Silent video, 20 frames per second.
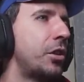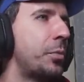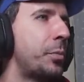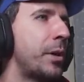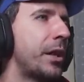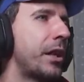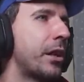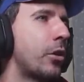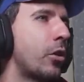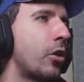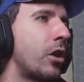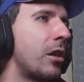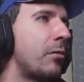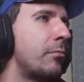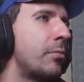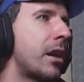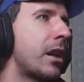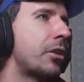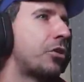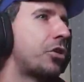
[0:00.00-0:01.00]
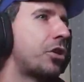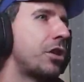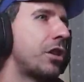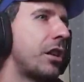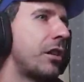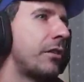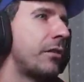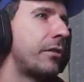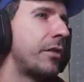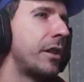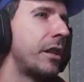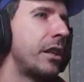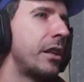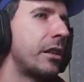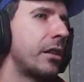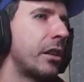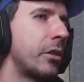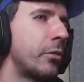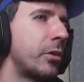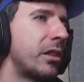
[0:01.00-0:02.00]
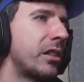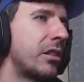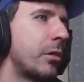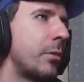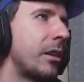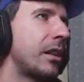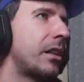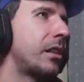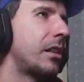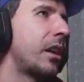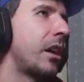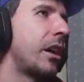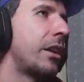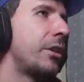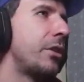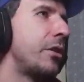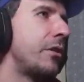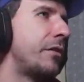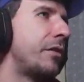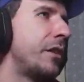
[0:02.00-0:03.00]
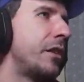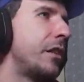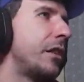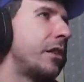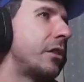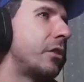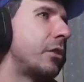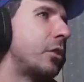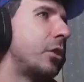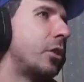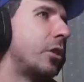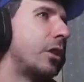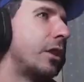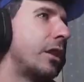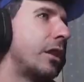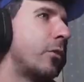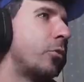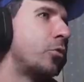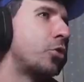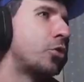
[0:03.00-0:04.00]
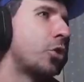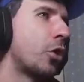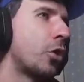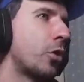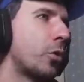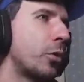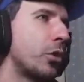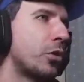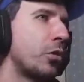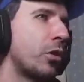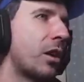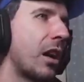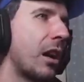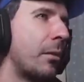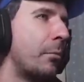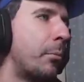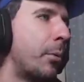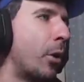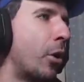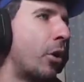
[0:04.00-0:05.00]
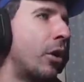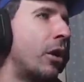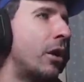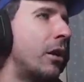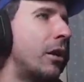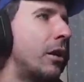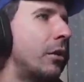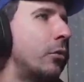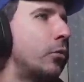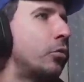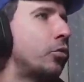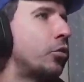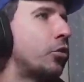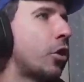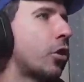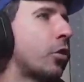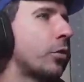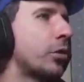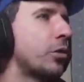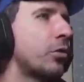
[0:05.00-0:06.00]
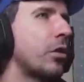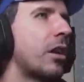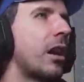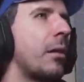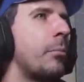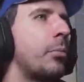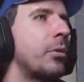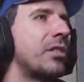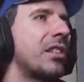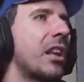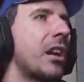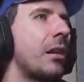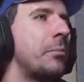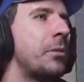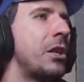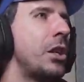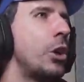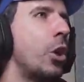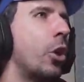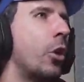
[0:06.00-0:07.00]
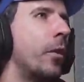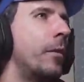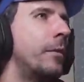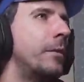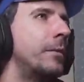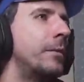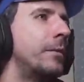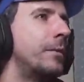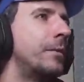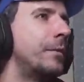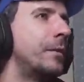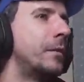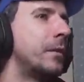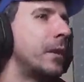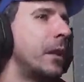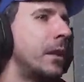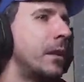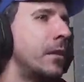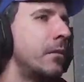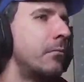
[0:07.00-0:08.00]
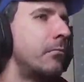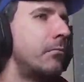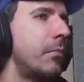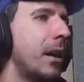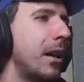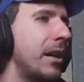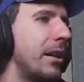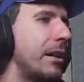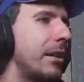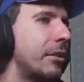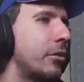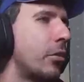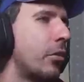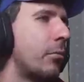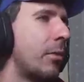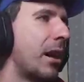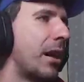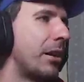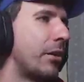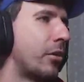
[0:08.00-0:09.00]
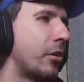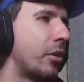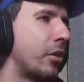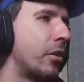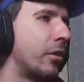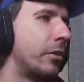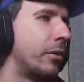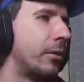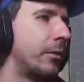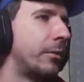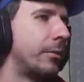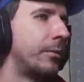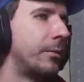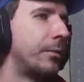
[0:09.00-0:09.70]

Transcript: gli spiegherò le braccine infinite di questo macchinario infinito e un giorno questo campo, un giorno questo campo sarà mio. Maledetto Michael.